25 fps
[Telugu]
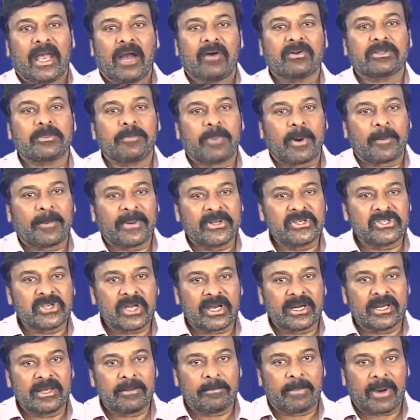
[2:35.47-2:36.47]
యావత్
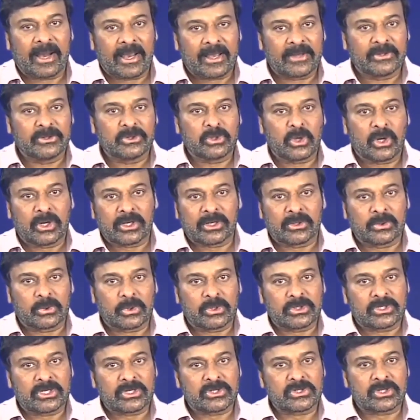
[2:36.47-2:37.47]
ప్రపంచాన్ని భయాందోళనకు
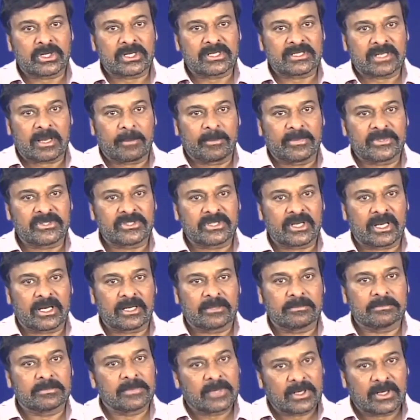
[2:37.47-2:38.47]
గురి చేస్తున్న సమస్య
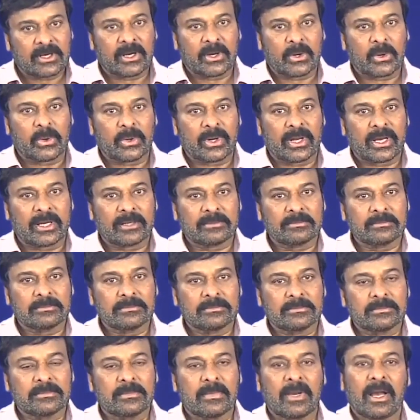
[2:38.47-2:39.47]
కరోనా
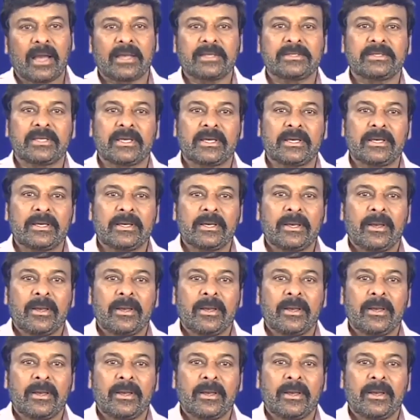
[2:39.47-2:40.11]
అయితే